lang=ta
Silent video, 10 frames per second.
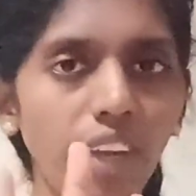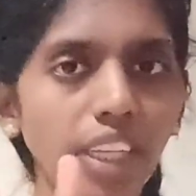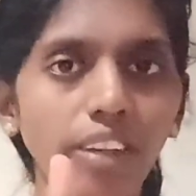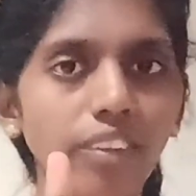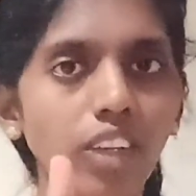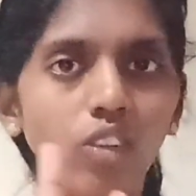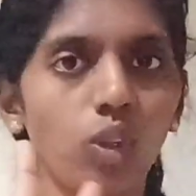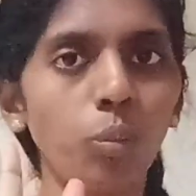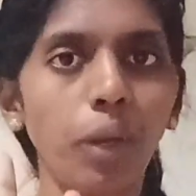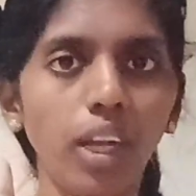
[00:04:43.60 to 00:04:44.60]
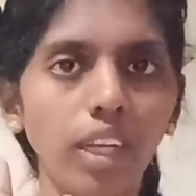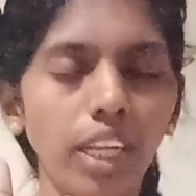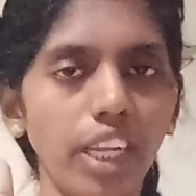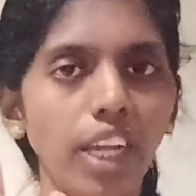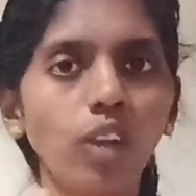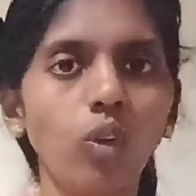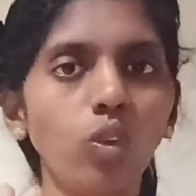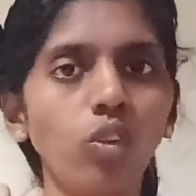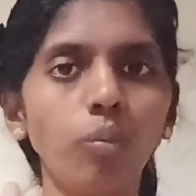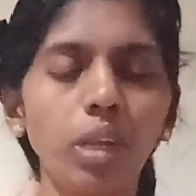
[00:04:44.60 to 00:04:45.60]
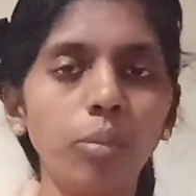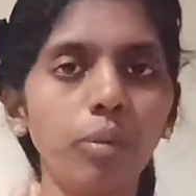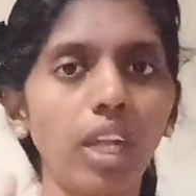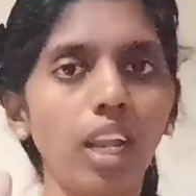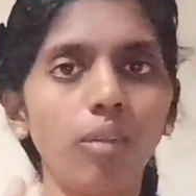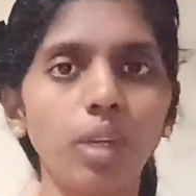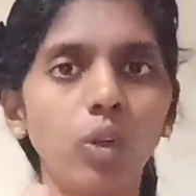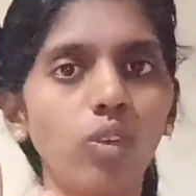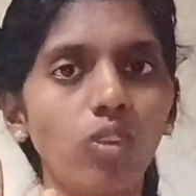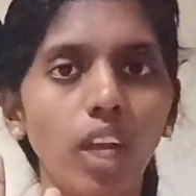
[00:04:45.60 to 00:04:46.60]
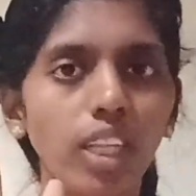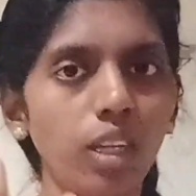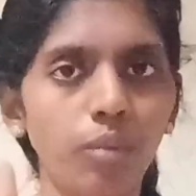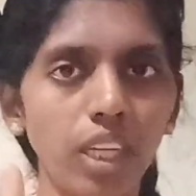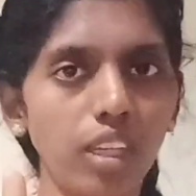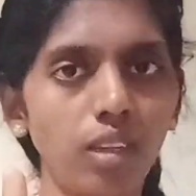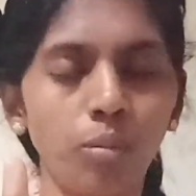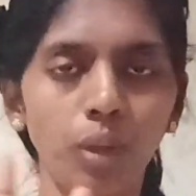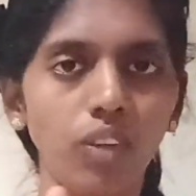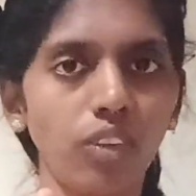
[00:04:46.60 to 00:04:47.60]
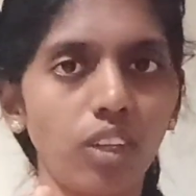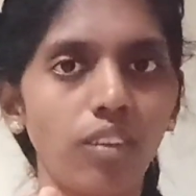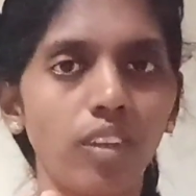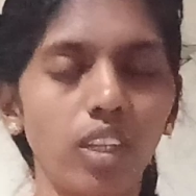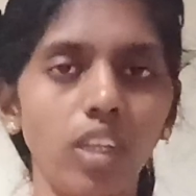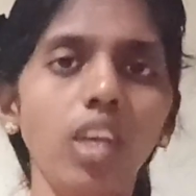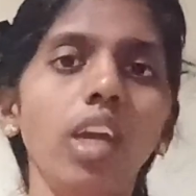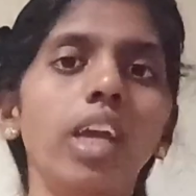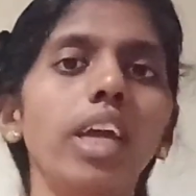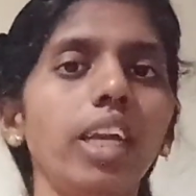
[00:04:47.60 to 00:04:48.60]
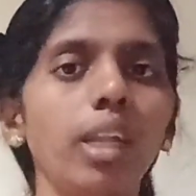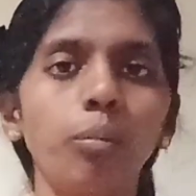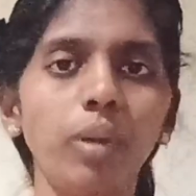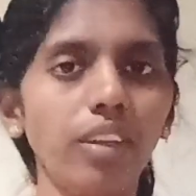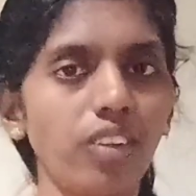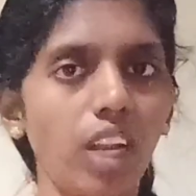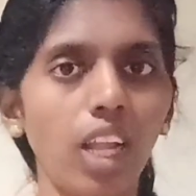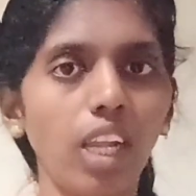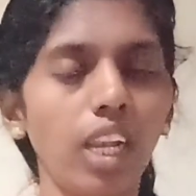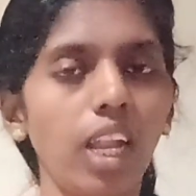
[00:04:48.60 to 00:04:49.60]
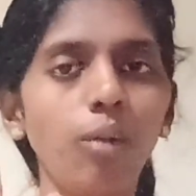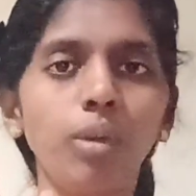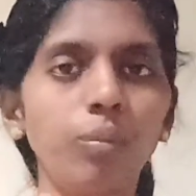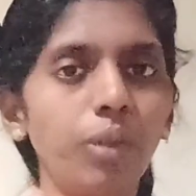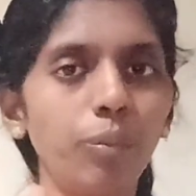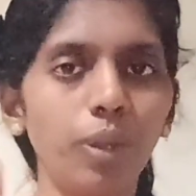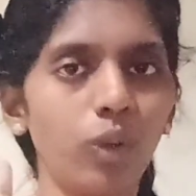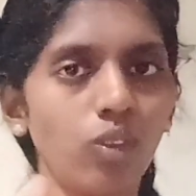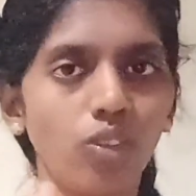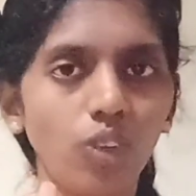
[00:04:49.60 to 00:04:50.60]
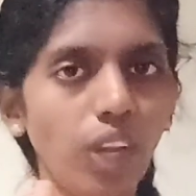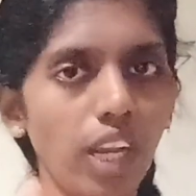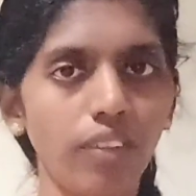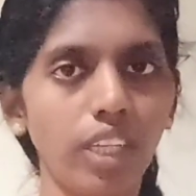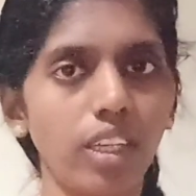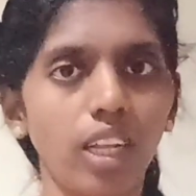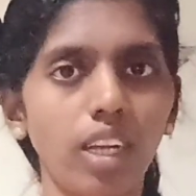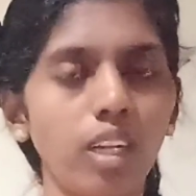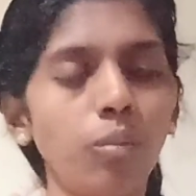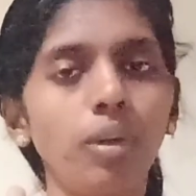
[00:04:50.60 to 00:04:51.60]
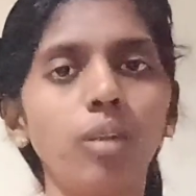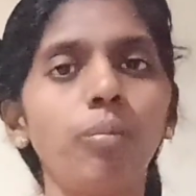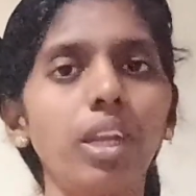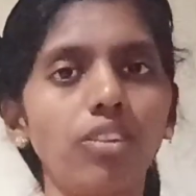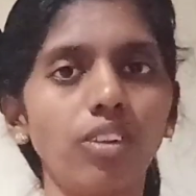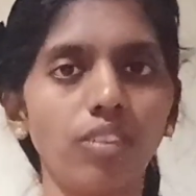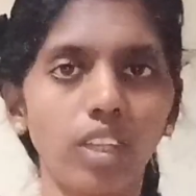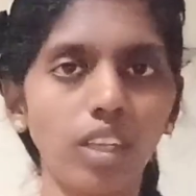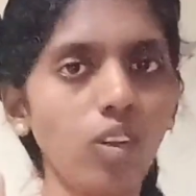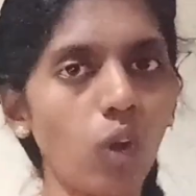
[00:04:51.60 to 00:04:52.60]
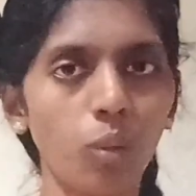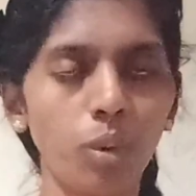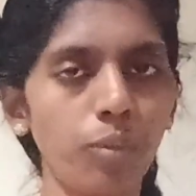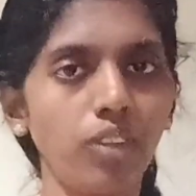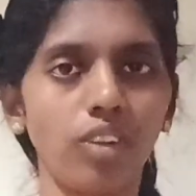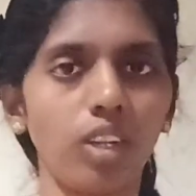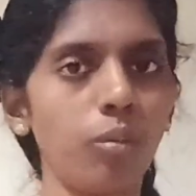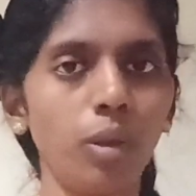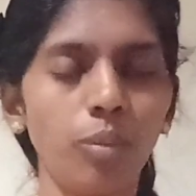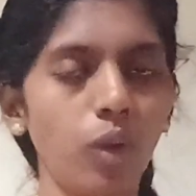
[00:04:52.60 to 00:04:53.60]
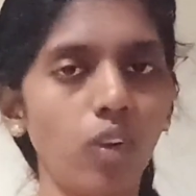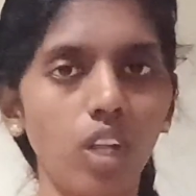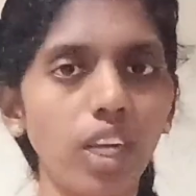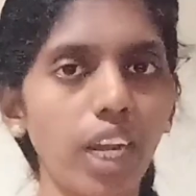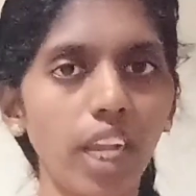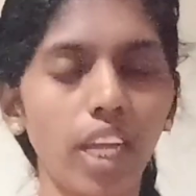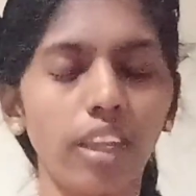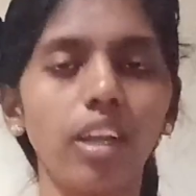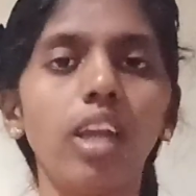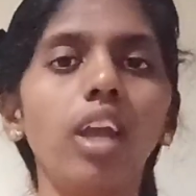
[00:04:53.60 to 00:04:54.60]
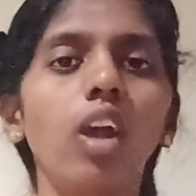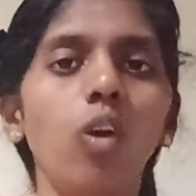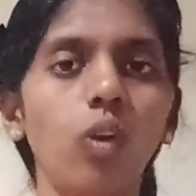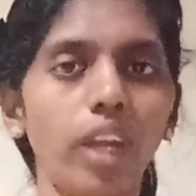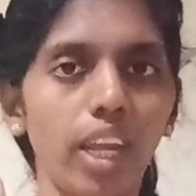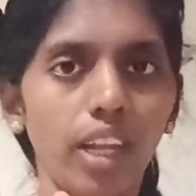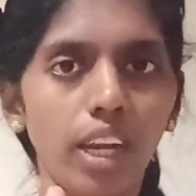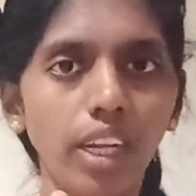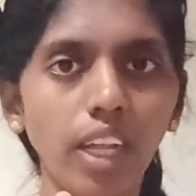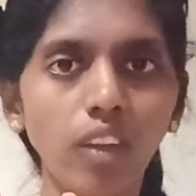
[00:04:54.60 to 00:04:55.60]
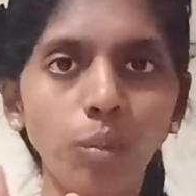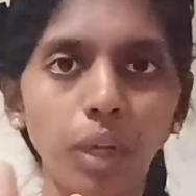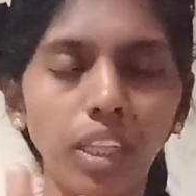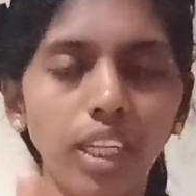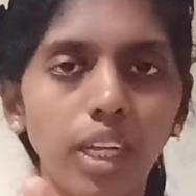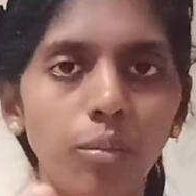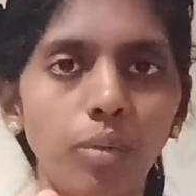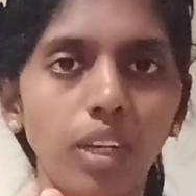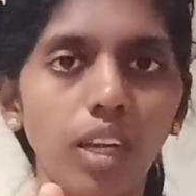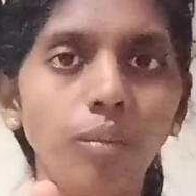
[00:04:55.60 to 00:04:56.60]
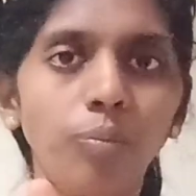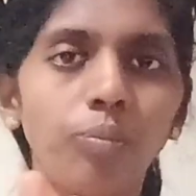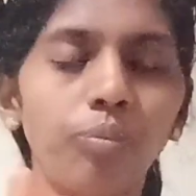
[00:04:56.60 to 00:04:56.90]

வைத்தல் சைன்ஸ் வந்து பார்க்குறீங்க கொஞ்சம் பிபி எல்லாமே கொஞ்சம் அதிகமாக இருக்குது பேஷண்ட்டுக்கு வந்து டெம்பரேச்சர்லாம் இல்லை பட் பிபி கொஞ்சம் எலிவேட்டடாக இருக்குது பட் பேஷண்ட் வந்து நார்மல் பேஷண்ட் தான் பிபி அவங்களுக்கு கிடையாது ஓகே ரெண்டாவது பார்த்தீங்க அப்படின்னா